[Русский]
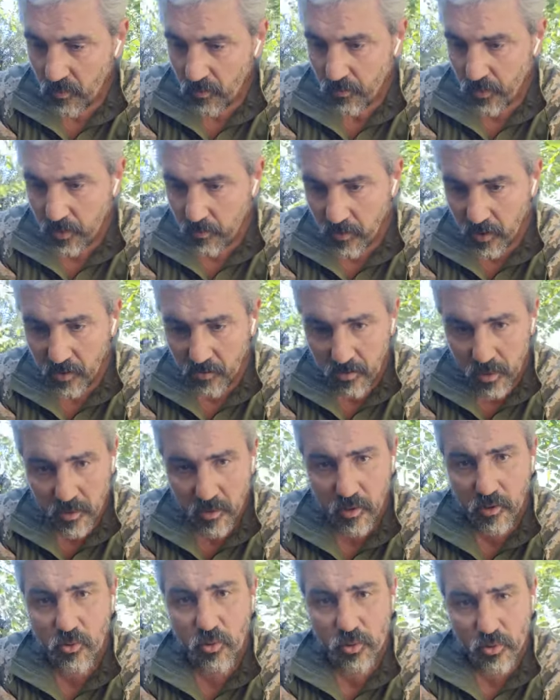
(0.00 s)

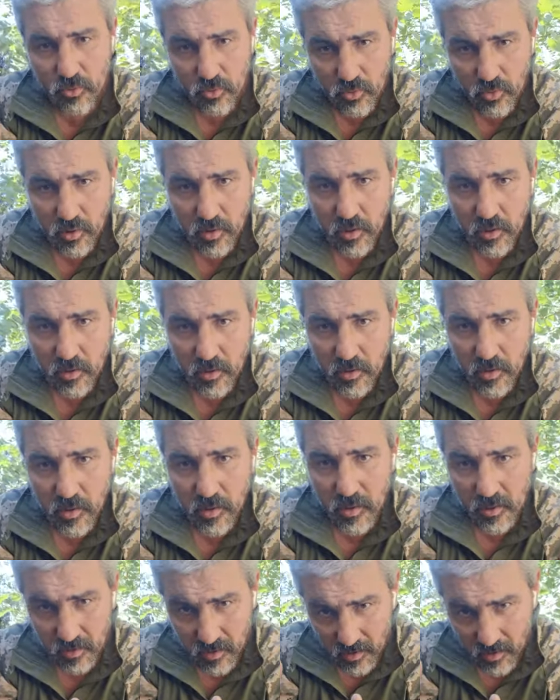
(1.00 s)
Формирование культуры –
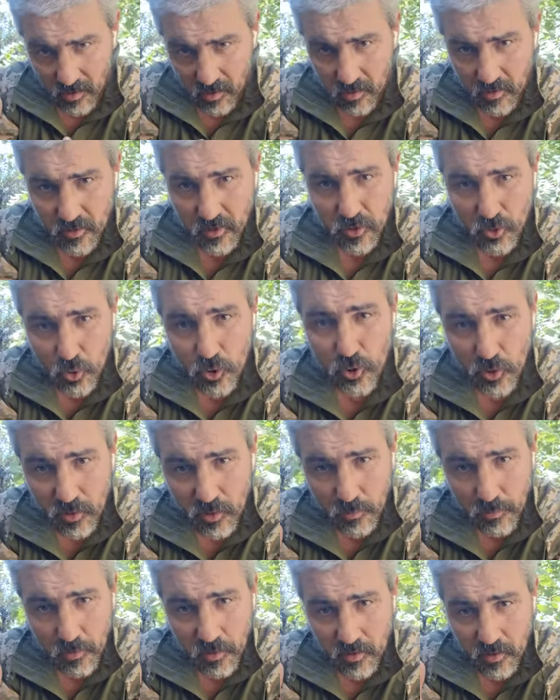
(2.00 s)
это то, что
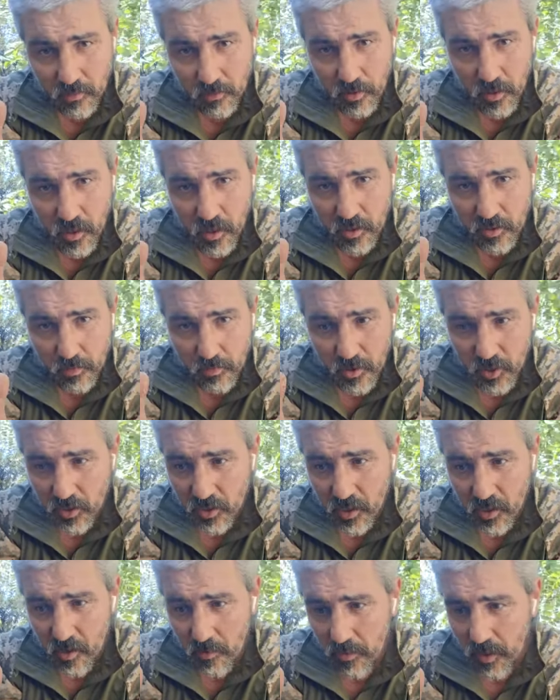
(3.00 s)
ты потребляешь.
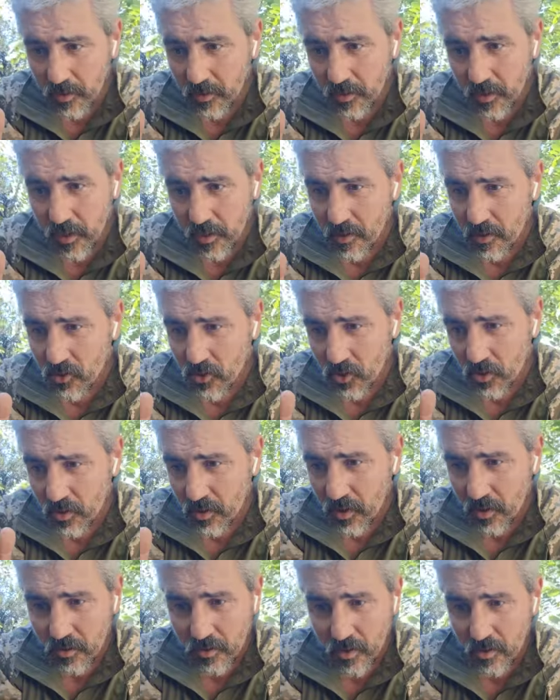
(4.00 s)
Мишеля Монтеня
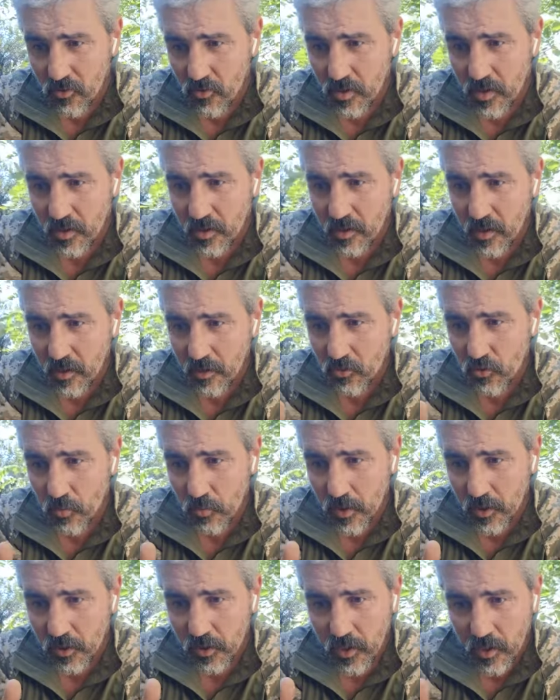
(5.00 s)
читать, я ну, не знаю,
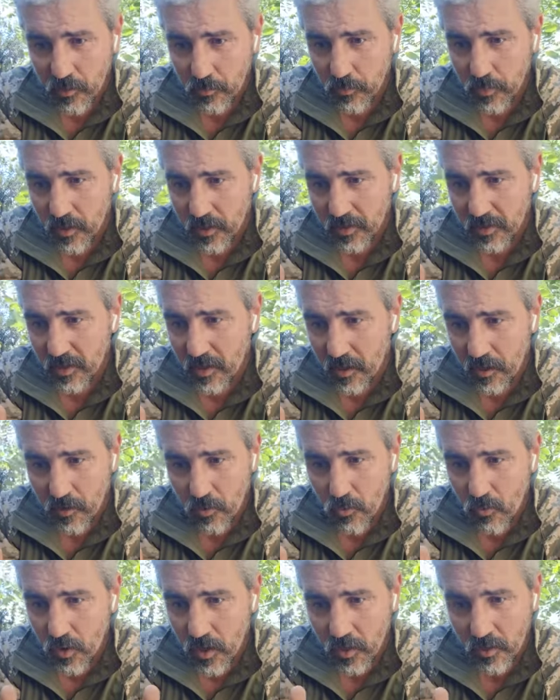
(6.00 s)
Тома Шарпа, Оскара
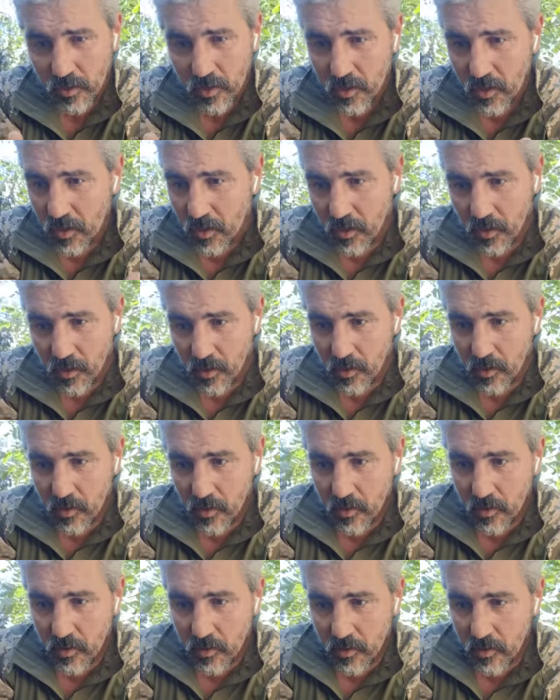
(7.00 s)
Уальда –
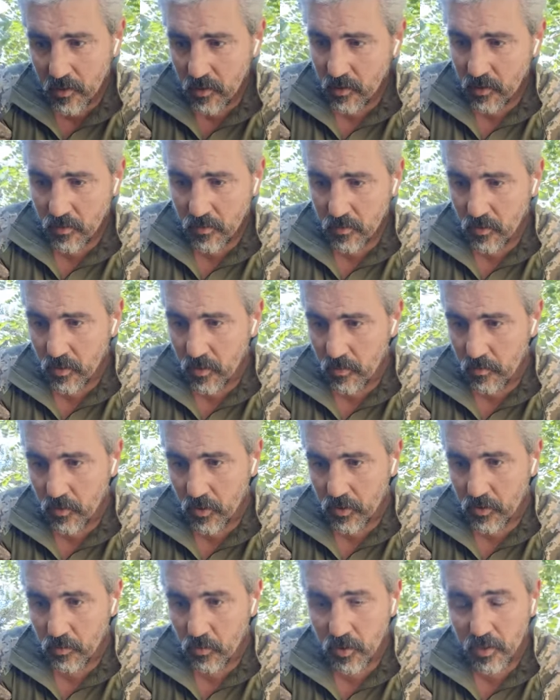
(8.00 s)
Ой,
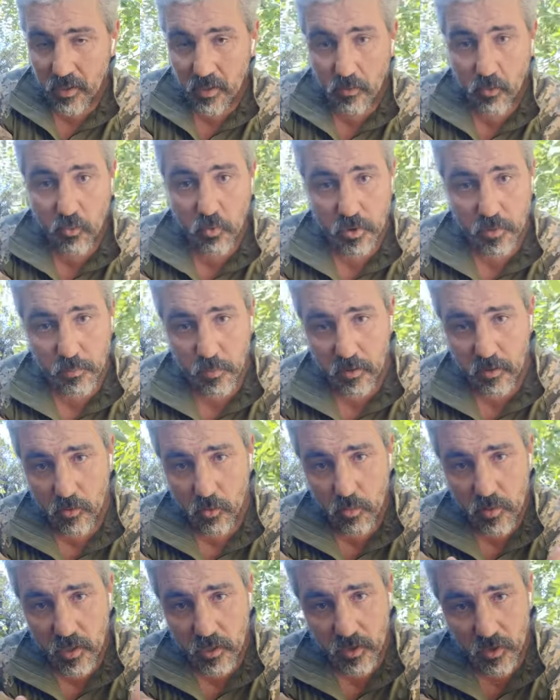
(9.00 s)
боже мой, так, господи,
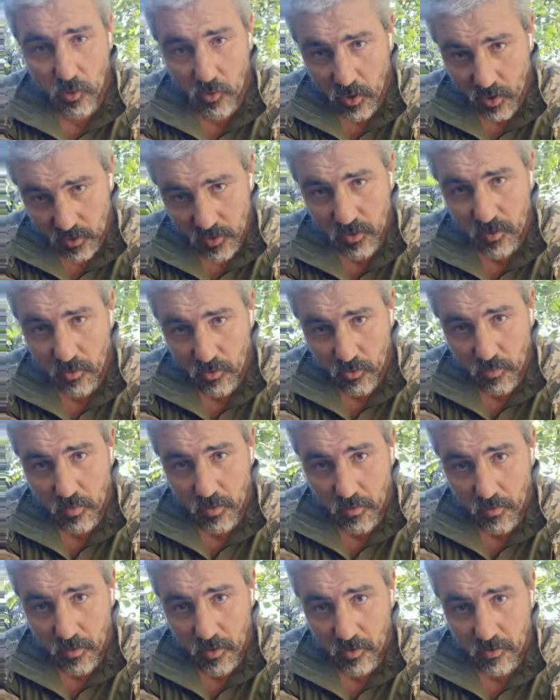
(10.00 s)
у меня Стругацкие
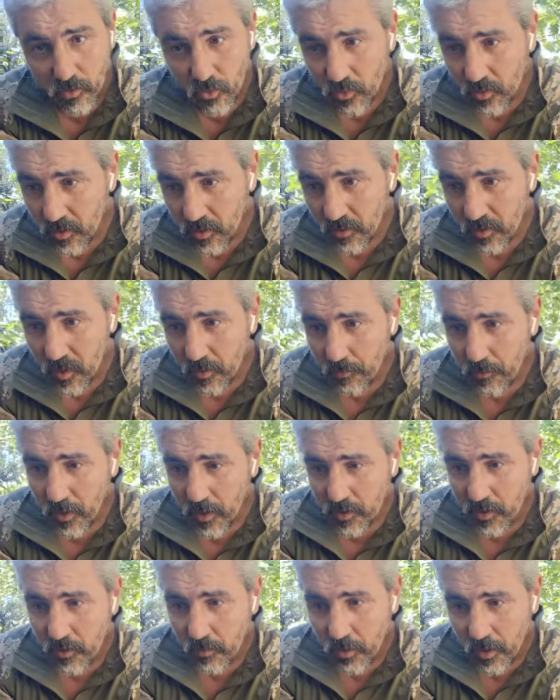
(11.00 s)
любимые. Ну и
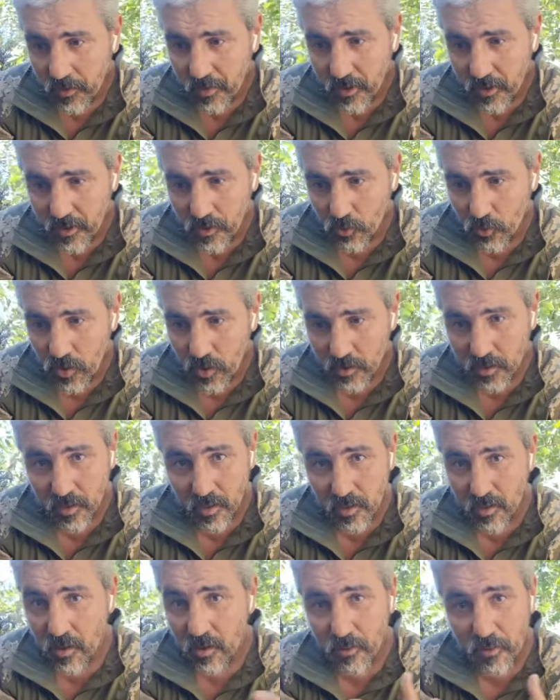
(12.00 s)
опять же, братья
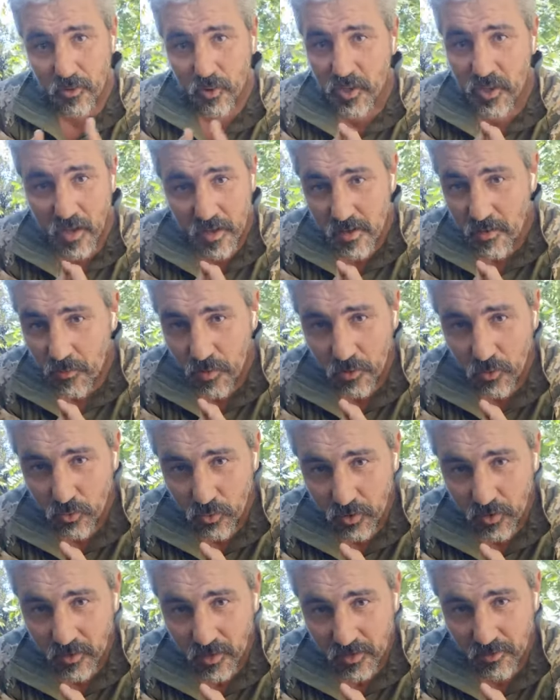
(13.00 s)
Стругацкие, я, я не
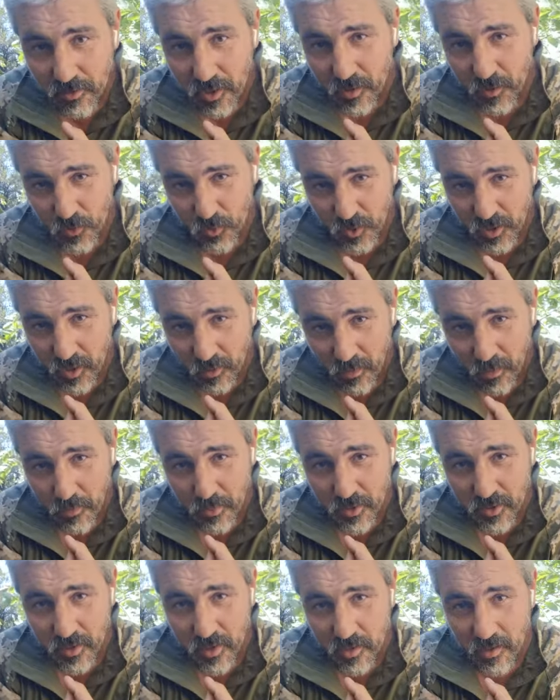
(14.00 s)
могу их назвать русскими
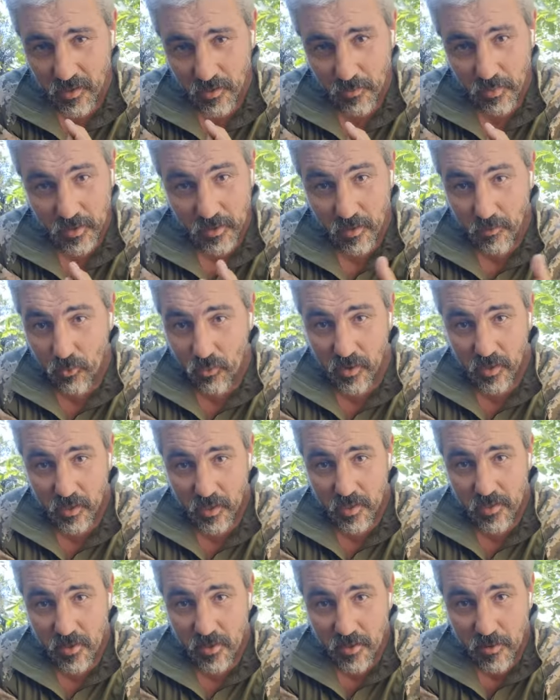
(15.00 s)
писателями, потому как
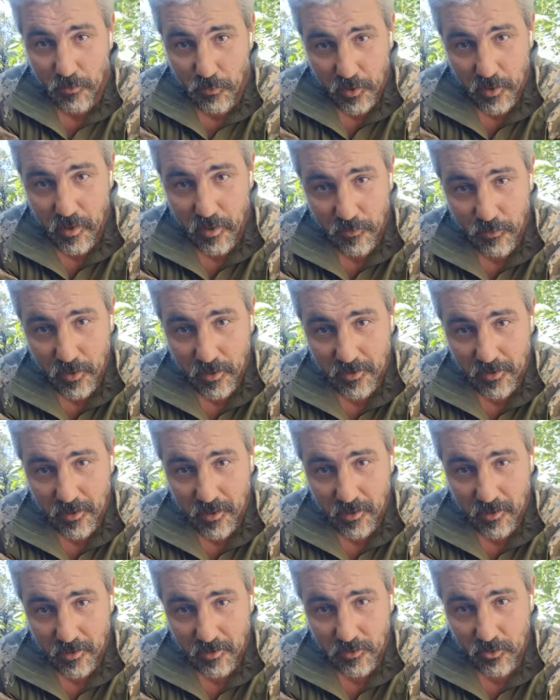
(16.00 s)
они евреи, в
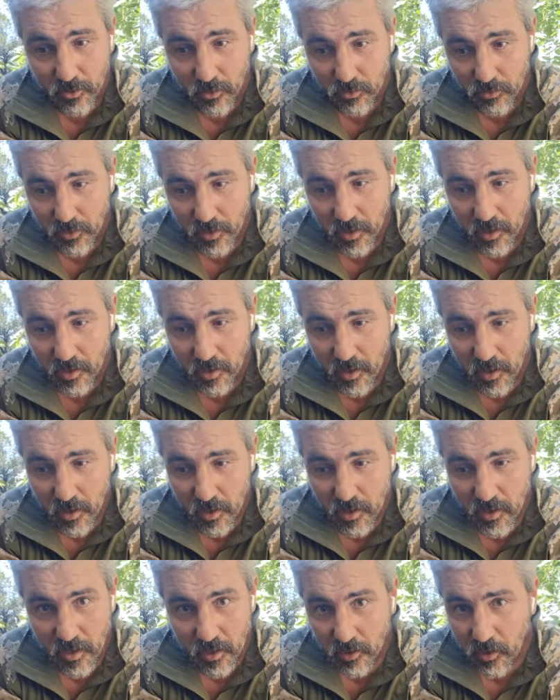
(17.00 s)
конце концов, да.
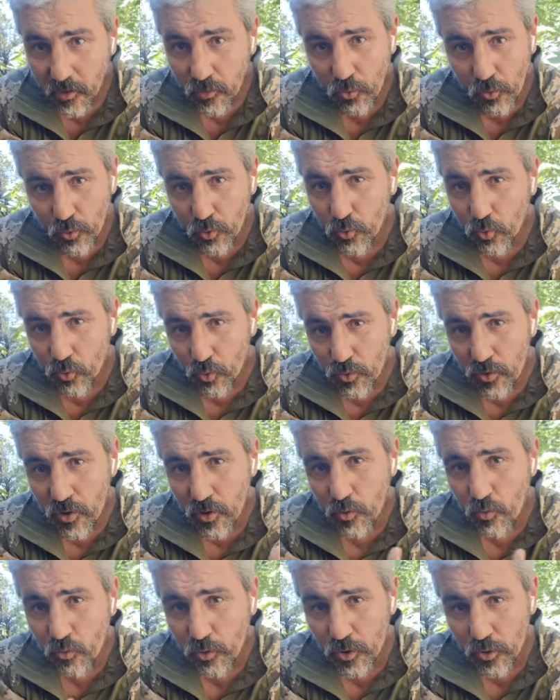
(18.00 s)
И это культуру не
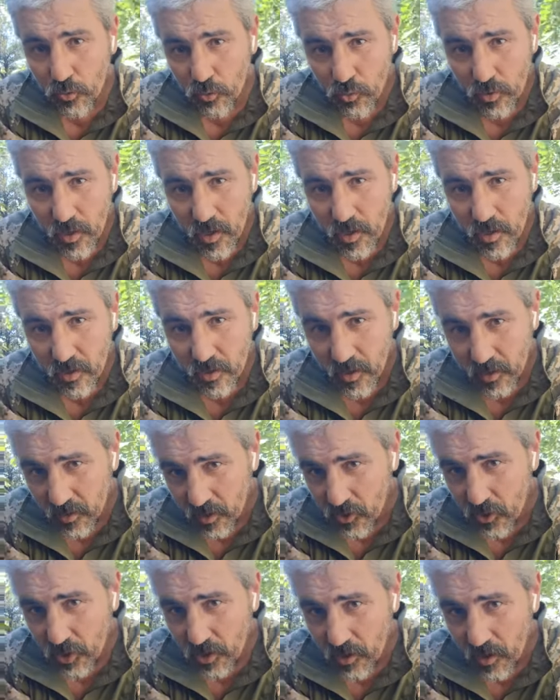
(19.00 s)
русскую я их,
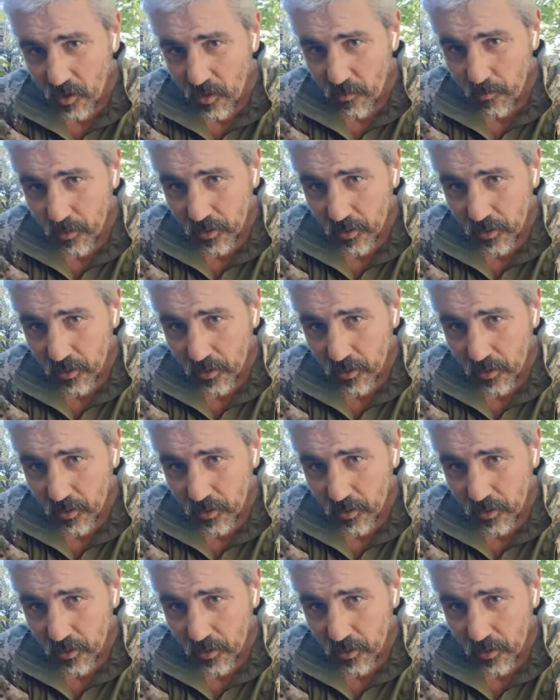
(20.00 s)
когда читаю,